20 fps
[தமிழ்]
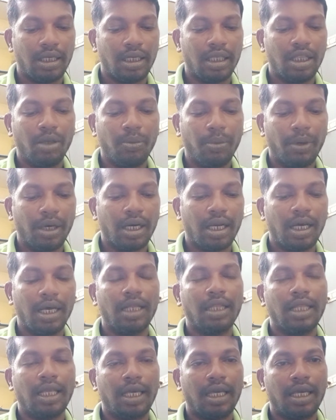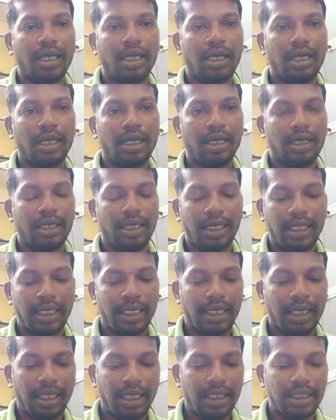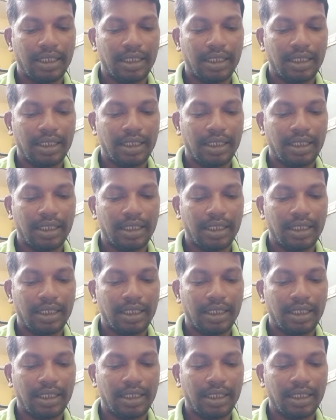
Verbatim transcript: எதிர்பாராத நிலையில்